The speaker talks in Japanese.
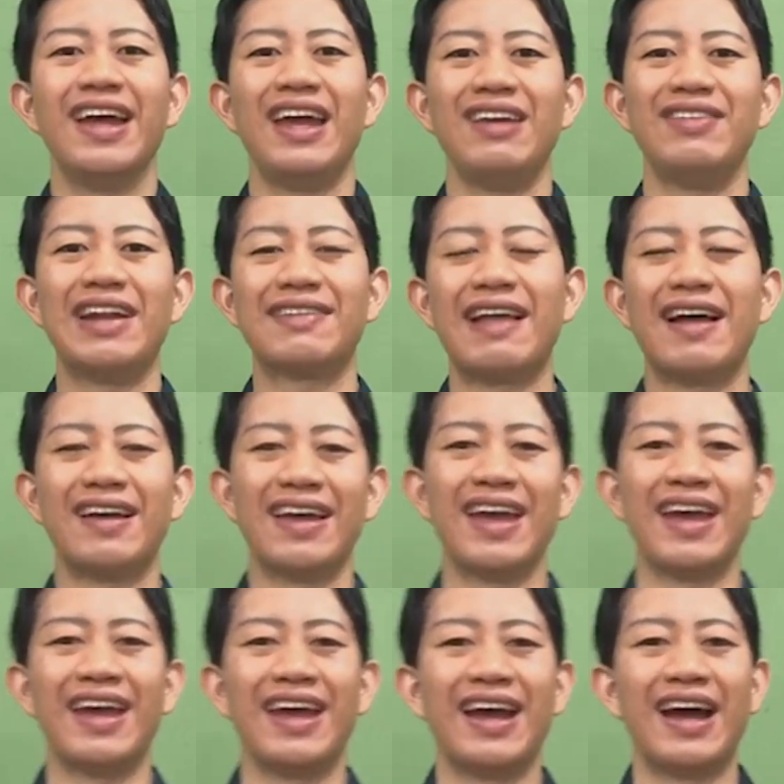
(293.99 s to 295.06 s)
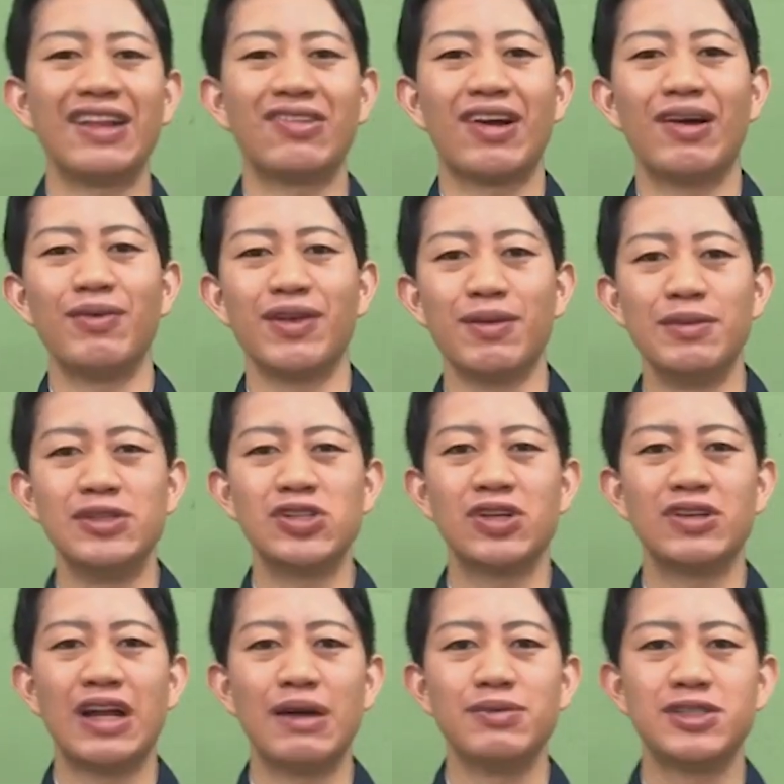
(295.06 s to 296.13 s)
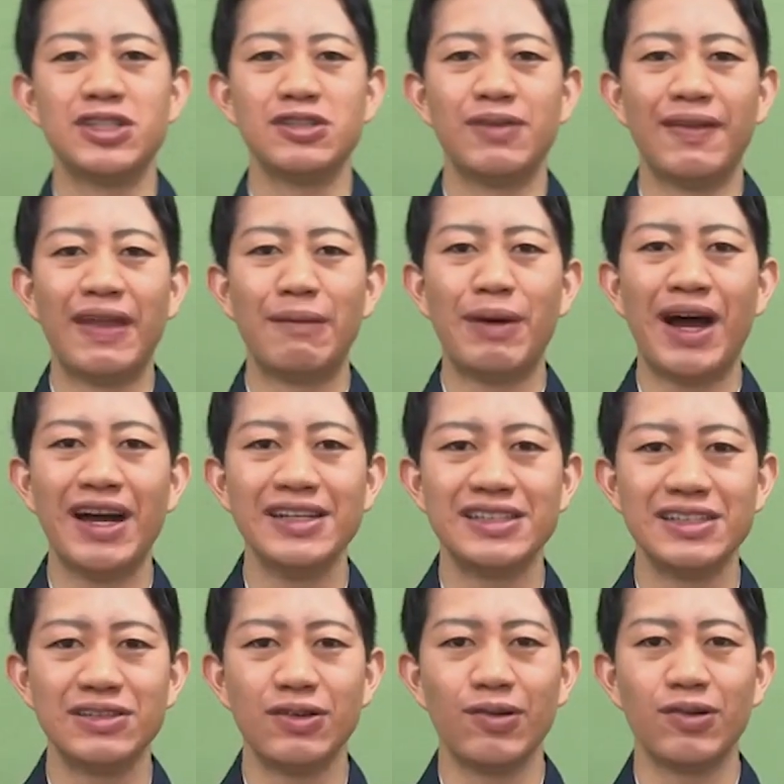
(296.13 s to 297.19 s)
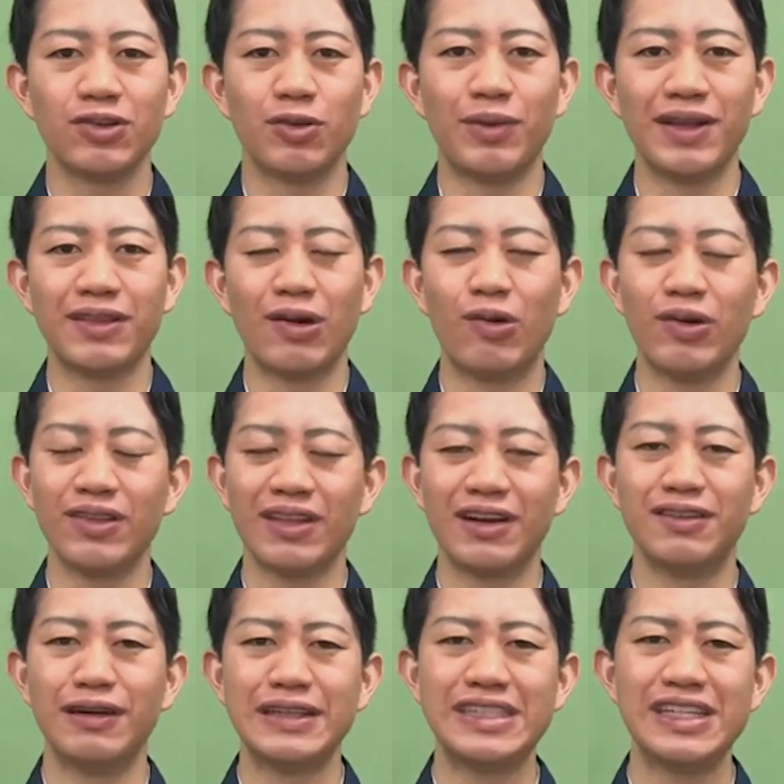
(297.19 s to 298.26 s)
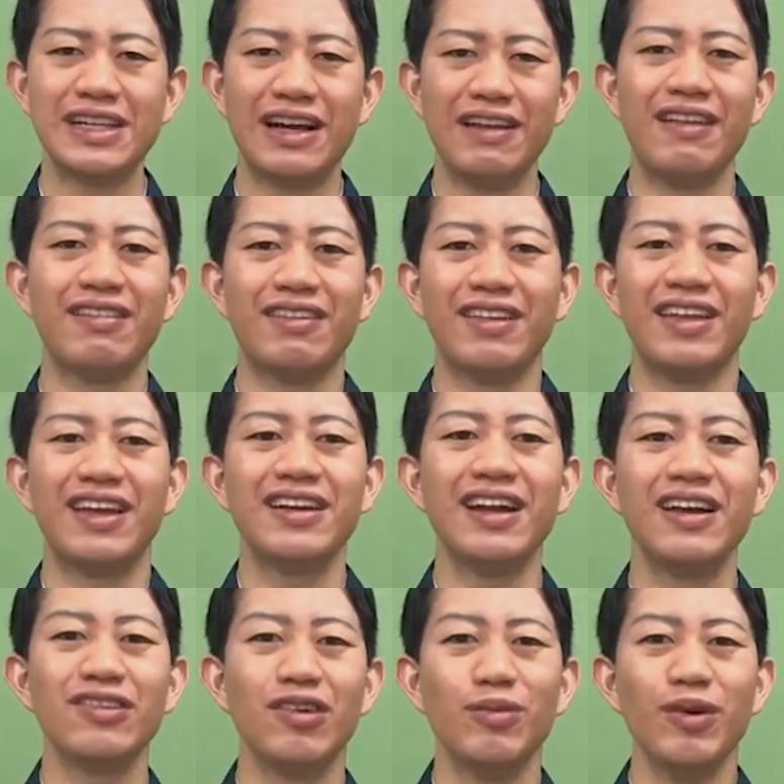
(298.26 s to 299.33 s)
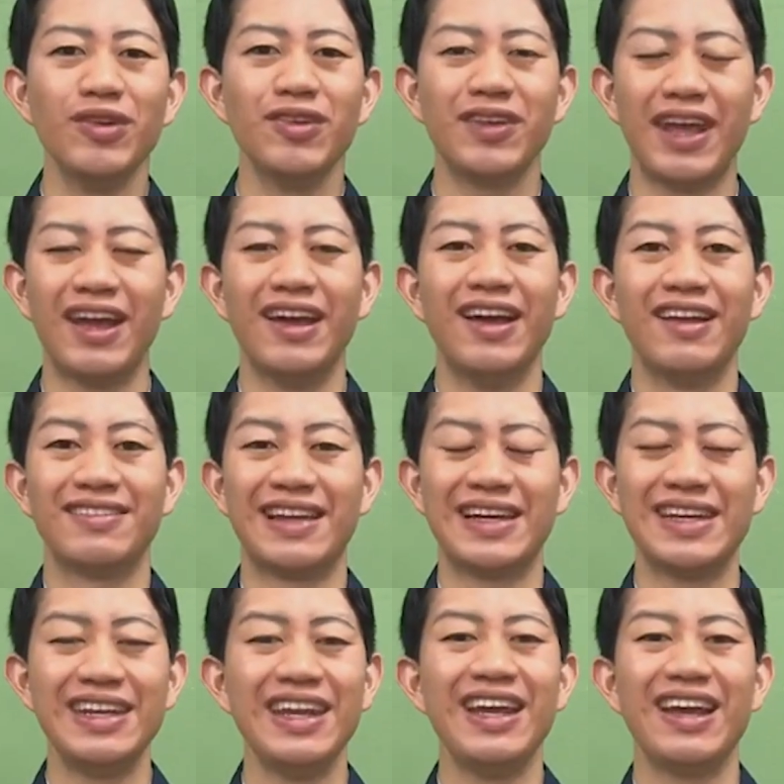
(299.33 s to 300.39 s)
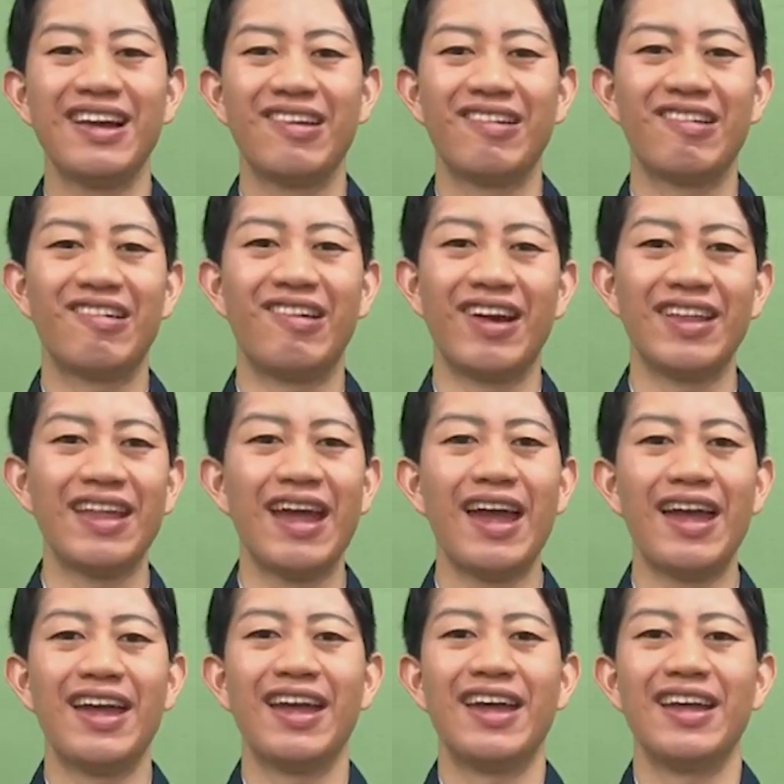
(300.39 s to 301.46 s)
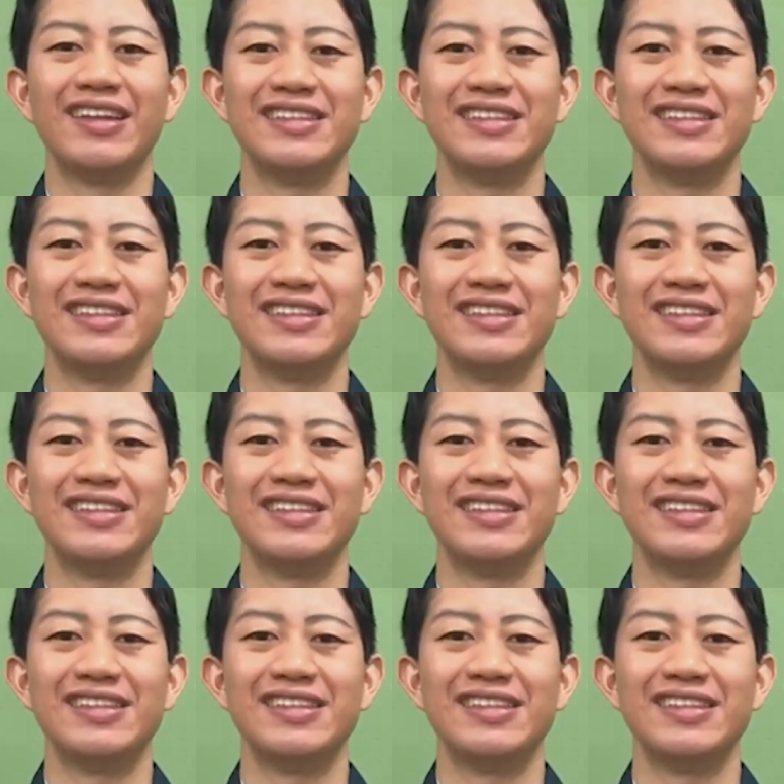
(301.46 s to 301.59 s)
えー、皆さん、えー、アート歌舞伎ミュージックライブ中は生配信ということもあってこういった詳しい解説はできないと思うので先にこれで